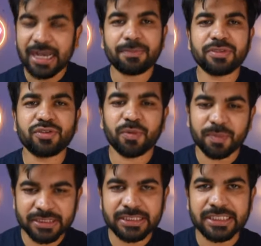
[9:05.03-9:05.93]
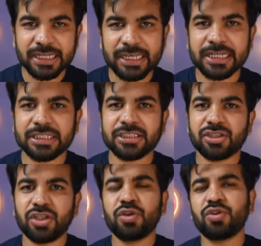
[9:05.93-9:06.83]
आप इसके ऊपर से सीधा क्लिक कर
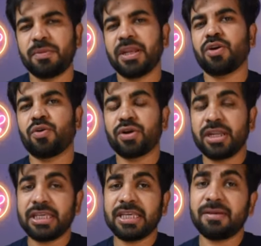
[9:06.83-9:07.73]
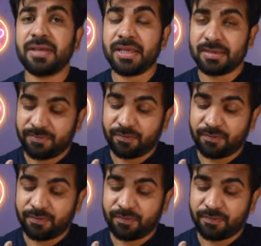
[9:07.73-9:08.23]
सकते हो तो मेरे अकॉर्डिंग ये एक